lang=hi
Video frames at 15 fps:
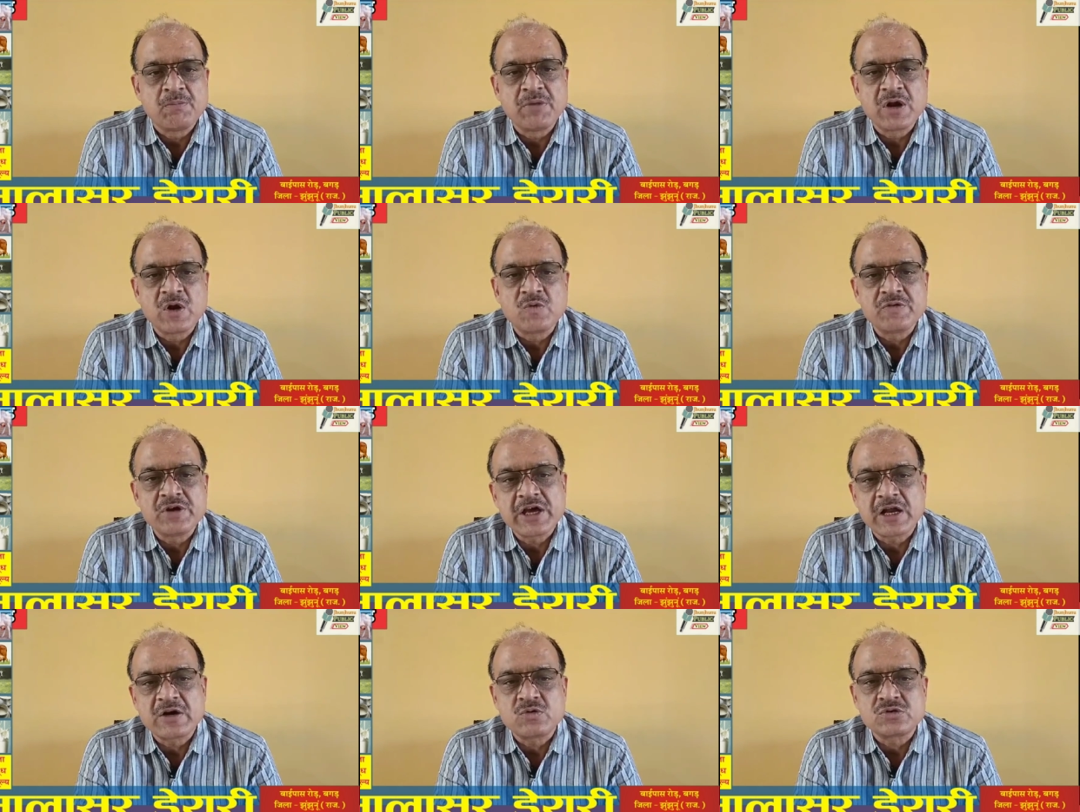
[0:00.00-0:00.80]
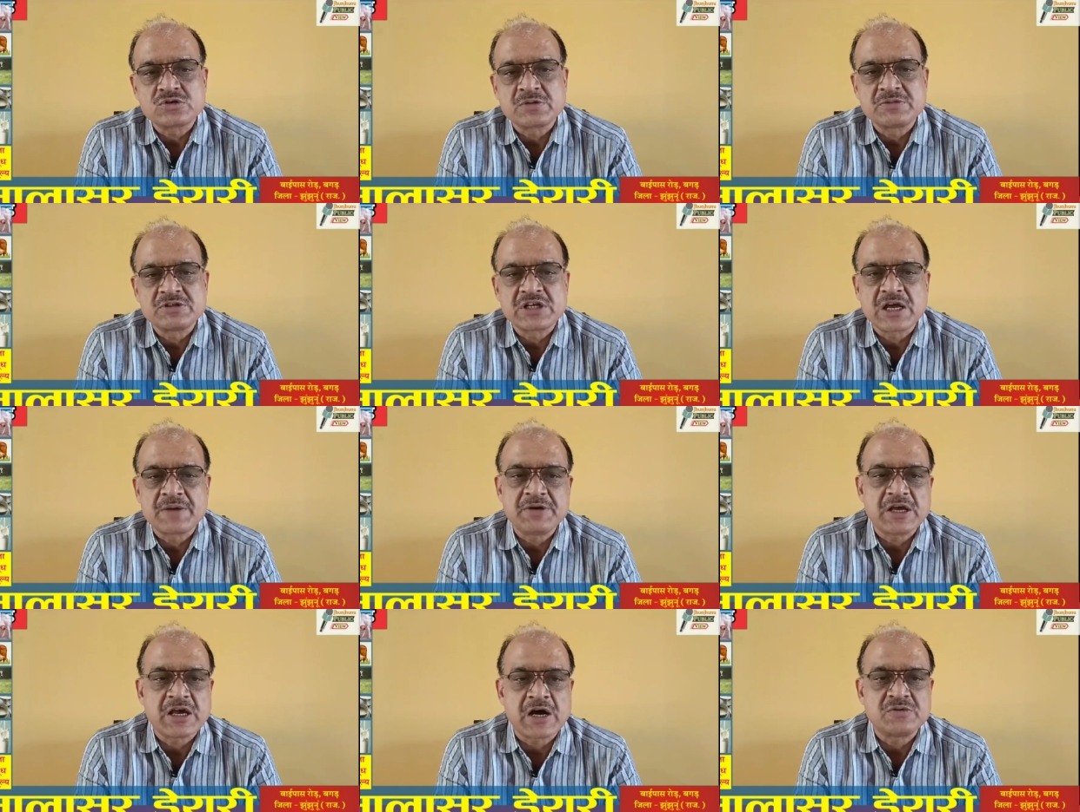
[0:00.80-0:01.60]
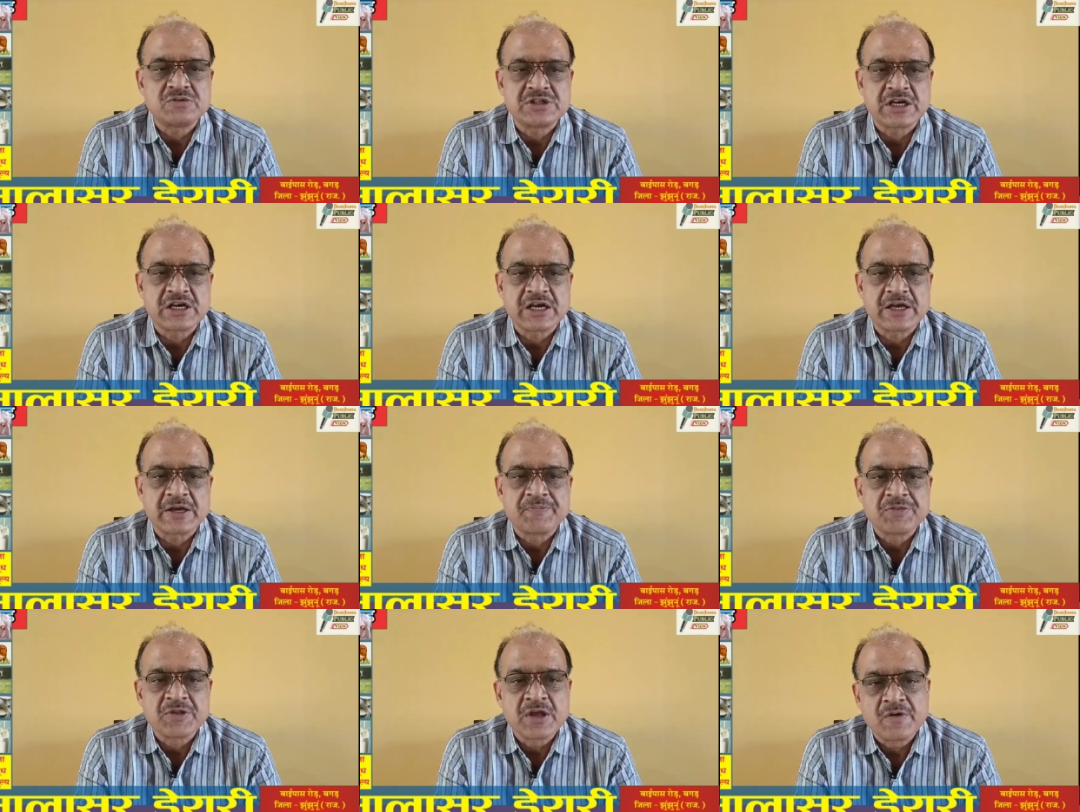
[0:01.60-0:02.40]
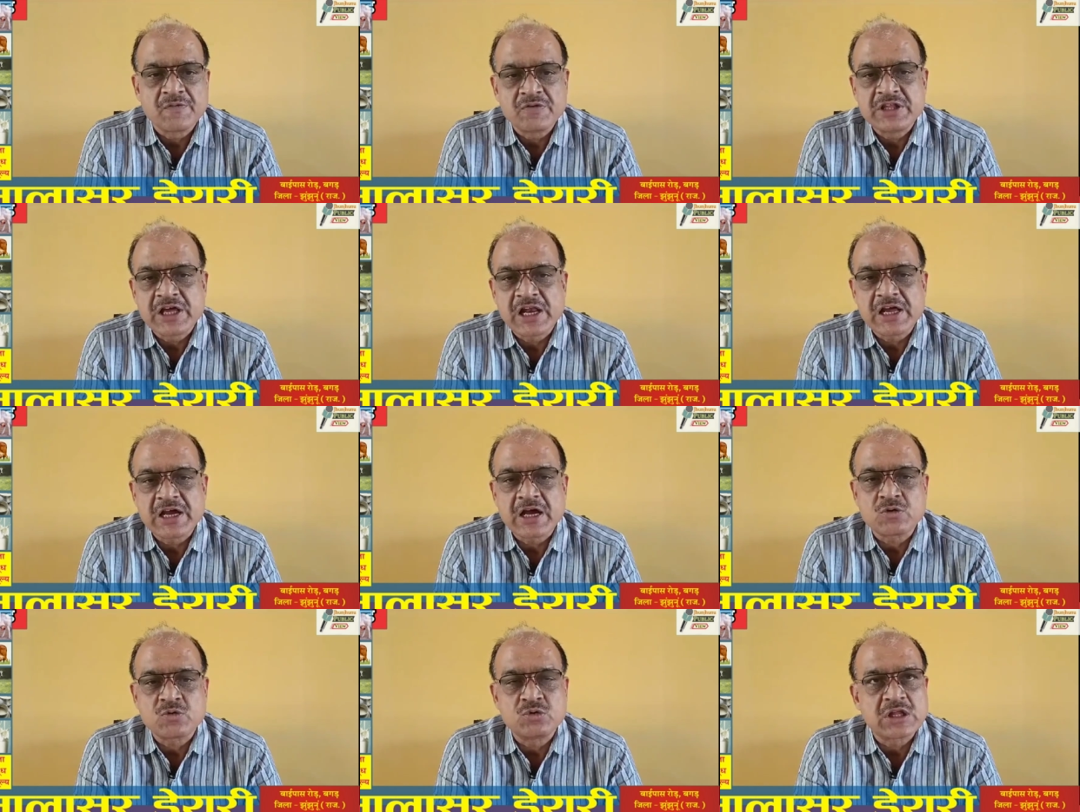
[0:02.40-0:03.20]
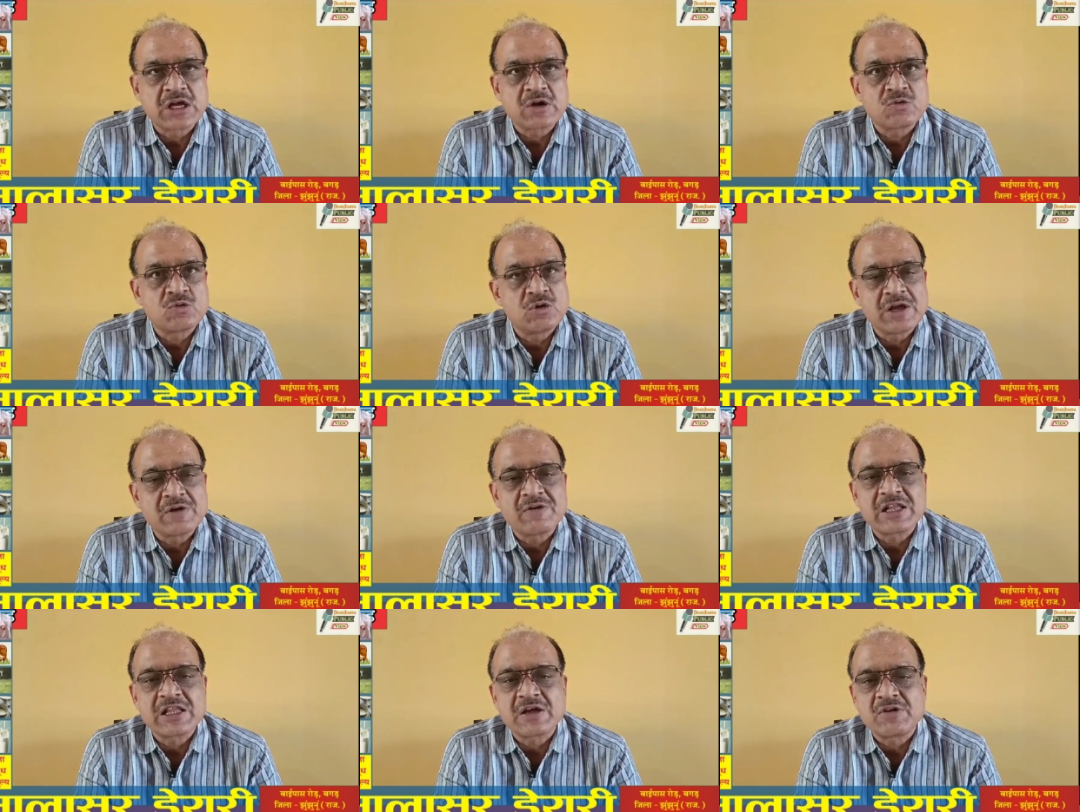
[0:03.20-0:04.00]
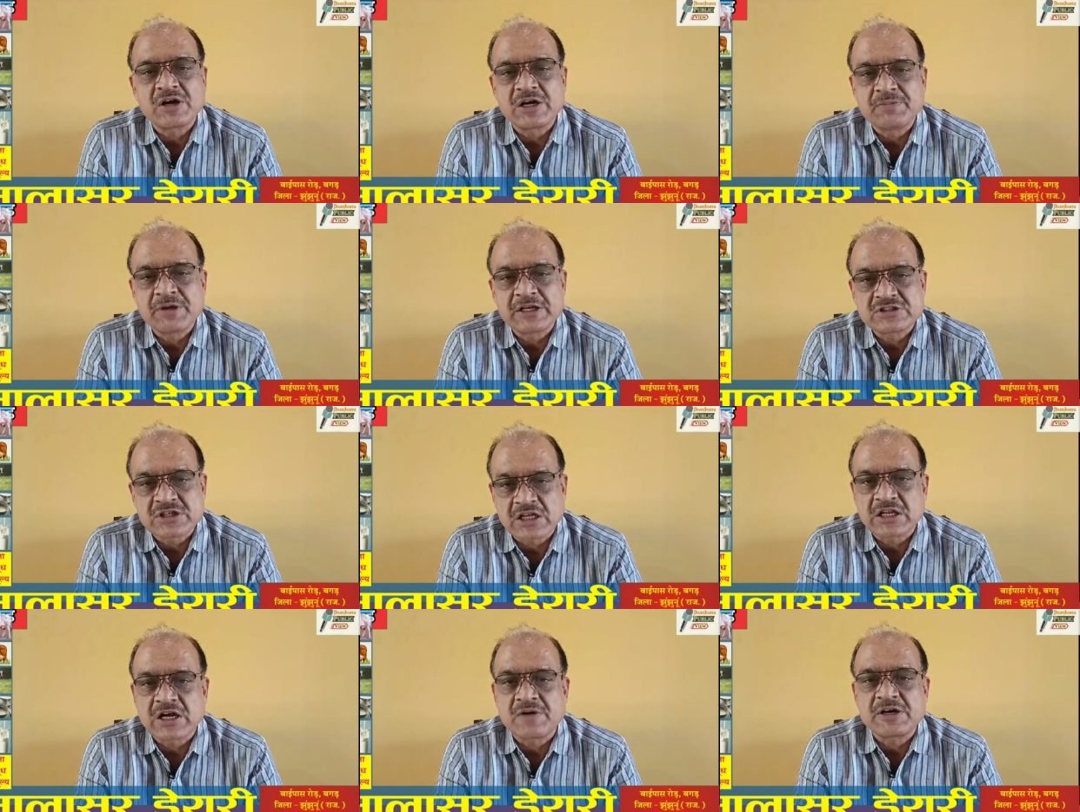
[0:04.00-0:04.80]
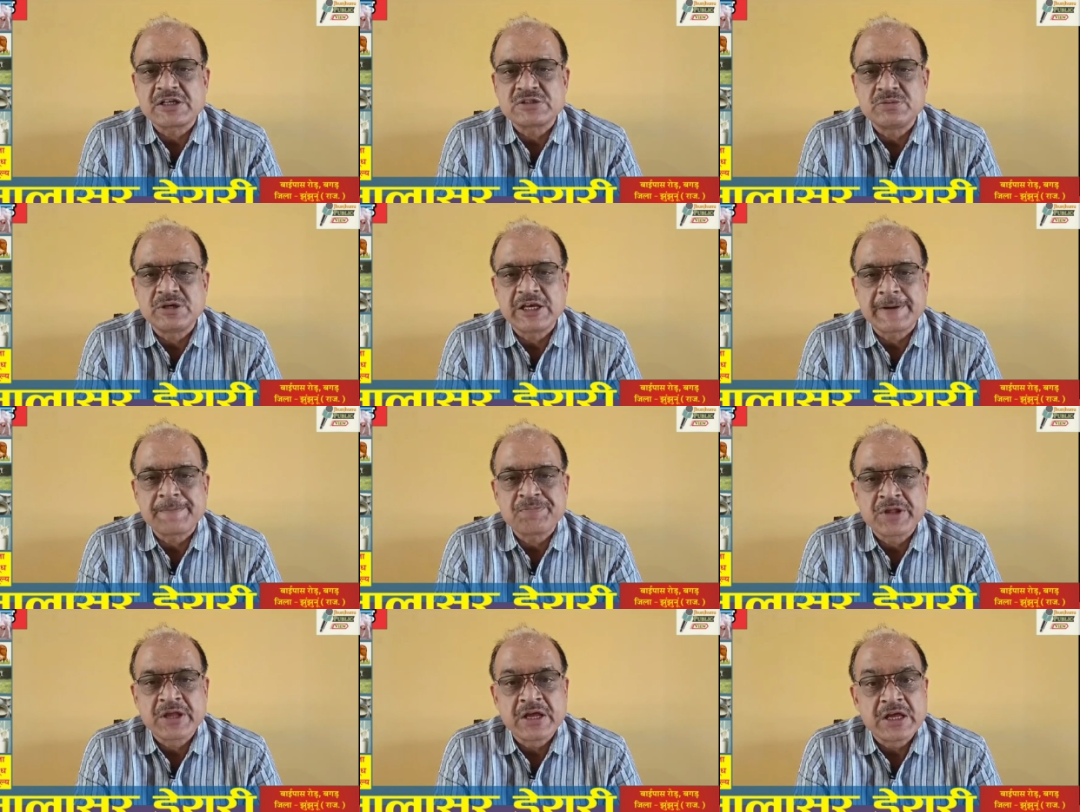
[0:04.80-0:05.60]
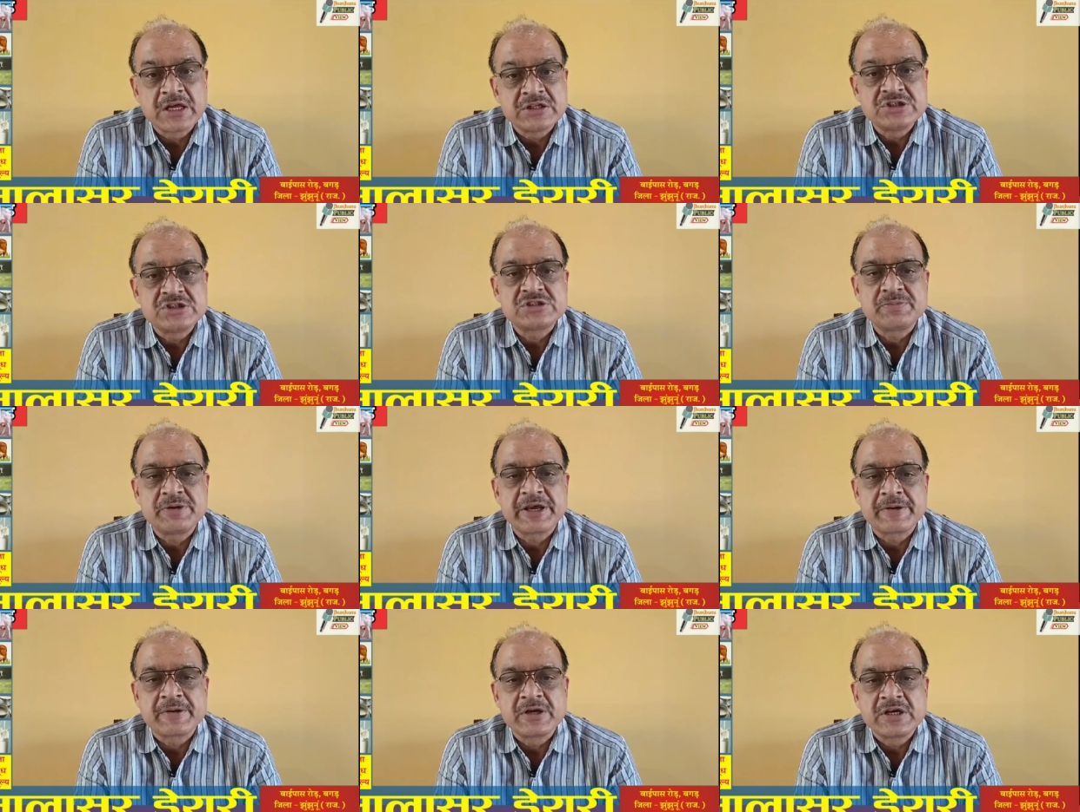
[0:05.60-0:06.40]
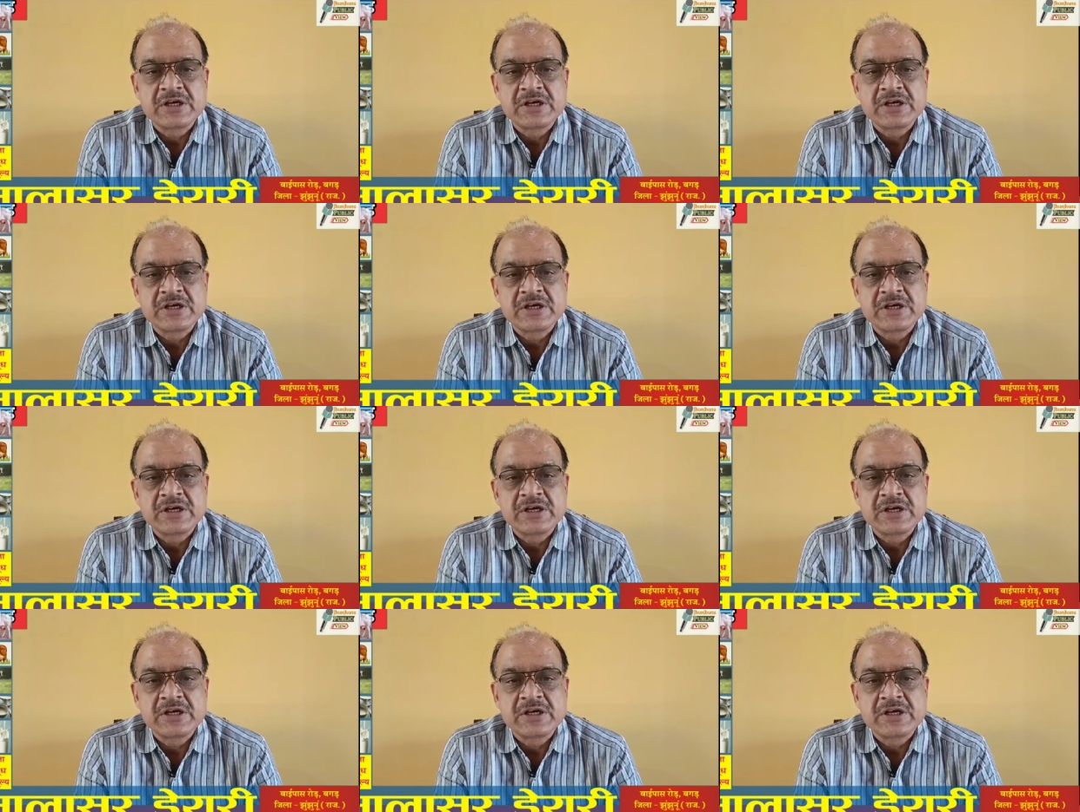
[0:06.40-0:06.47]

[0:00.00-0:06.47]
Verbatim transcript: मनोविज्ञान को समझना भी आवश्यक है विद्यालय का खुदा खुले वातावरण में छात्रावास भी है जिसमें